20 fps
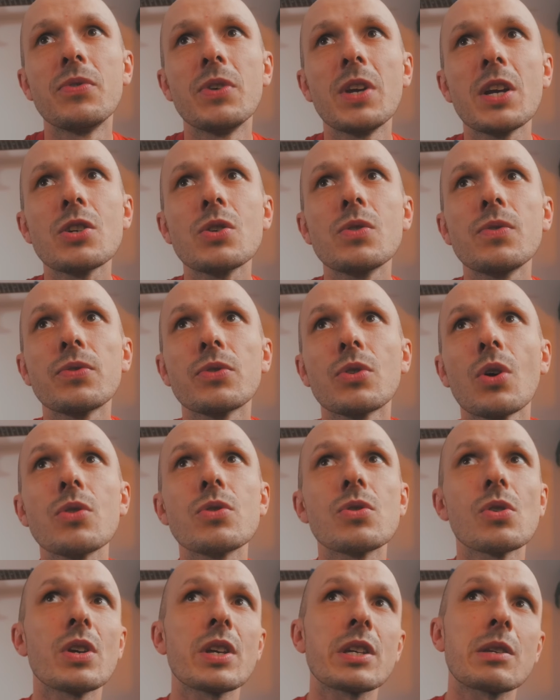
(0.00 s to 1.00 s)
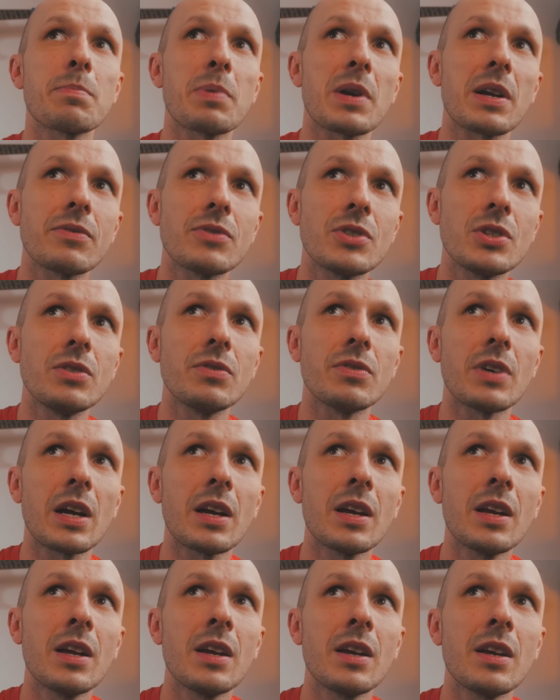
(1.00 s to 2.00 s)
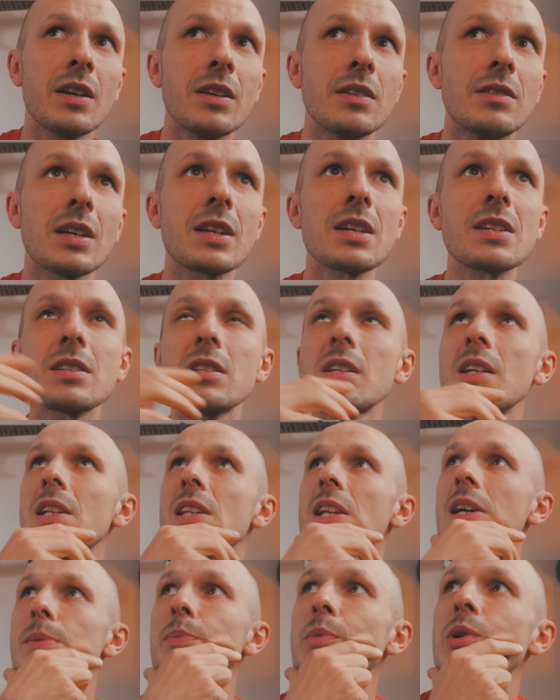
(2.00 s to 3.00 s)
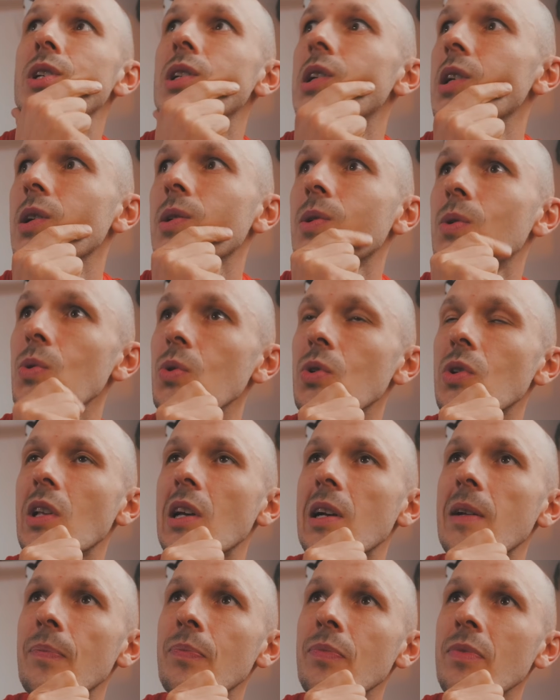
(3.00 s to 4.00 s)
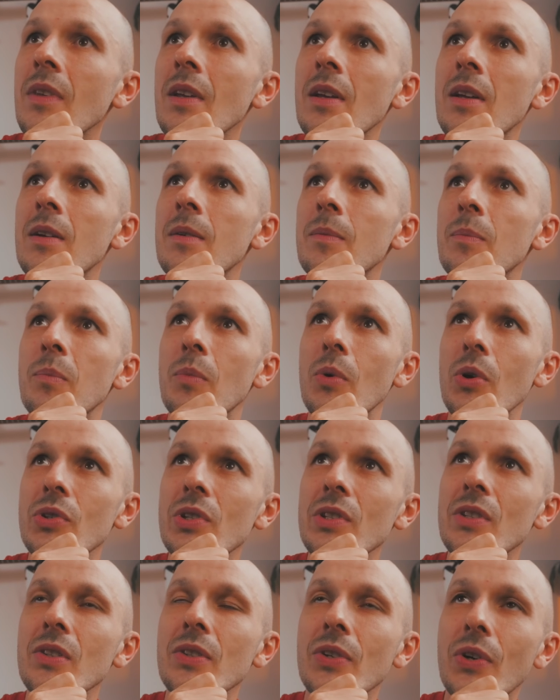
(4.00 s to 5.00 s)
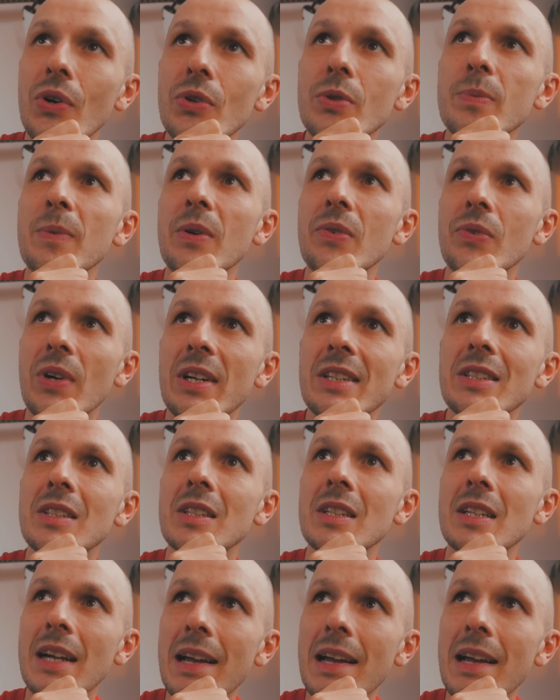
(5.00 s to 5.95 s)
wierzył w to, co jest prawdziwe. I teraz sobie tak myślę, kurde, może ten gość ma właśnie